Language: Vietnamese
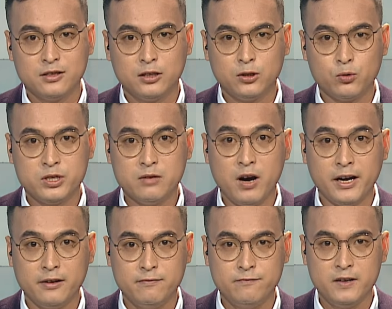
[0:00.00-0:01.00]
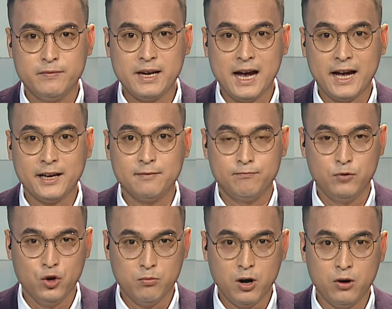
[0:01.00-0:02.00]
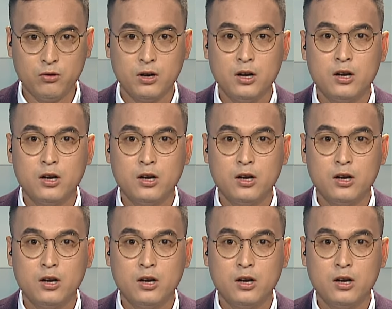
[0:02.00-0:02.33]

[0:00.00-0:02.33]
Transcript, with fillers: được tổ chức bởi VBI Global,